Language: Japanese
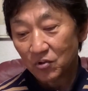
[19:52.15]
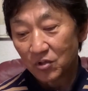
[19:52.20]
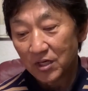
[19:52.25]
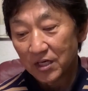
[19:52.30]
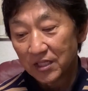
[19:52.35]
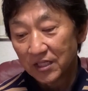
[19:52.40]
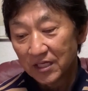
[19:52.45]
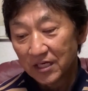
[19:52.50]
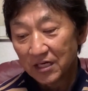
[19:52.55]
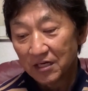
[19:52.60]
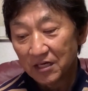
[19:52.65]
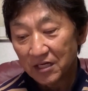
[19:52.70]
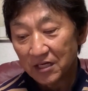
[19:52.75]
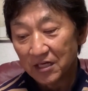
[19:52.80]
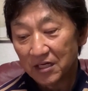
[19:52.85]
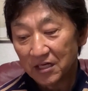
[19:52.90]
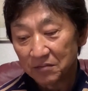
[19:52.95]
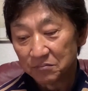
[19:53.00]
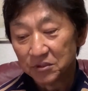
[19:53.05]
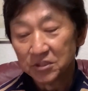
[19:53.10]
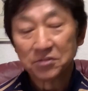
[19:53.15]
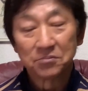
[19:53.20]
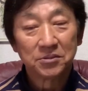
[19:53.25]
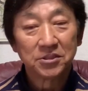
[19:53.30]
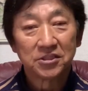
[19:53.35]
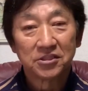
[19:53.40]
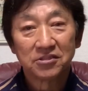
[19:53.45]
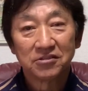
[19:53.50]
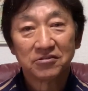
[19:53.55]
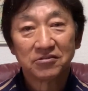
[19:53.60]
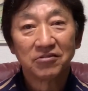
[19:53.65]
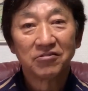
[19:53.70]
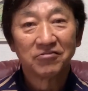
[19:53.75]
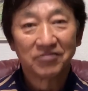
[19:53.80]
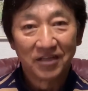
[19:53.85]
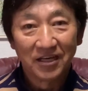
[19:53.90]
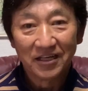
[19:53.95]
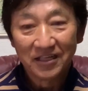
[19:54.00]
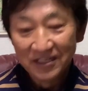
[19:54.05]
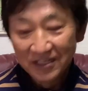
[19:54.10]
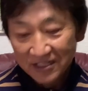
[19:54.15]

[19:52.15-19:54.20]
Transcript: う体がムズムズするような